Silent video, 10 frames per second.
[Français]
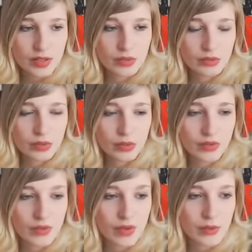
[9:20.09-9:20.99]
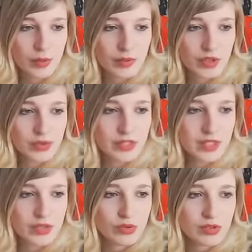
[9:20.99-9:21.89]
Donc, euh, on va vraiment manger un petit quelque
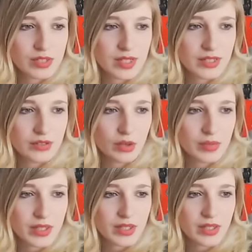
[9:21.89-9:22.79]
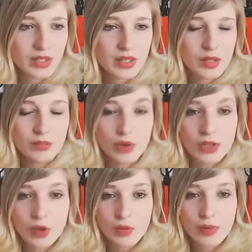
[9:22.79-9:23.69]
chose et aller dormir pour
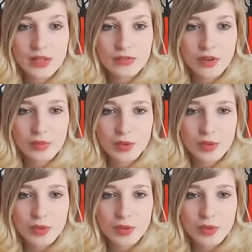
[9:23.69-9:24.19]
être en pleine forme demain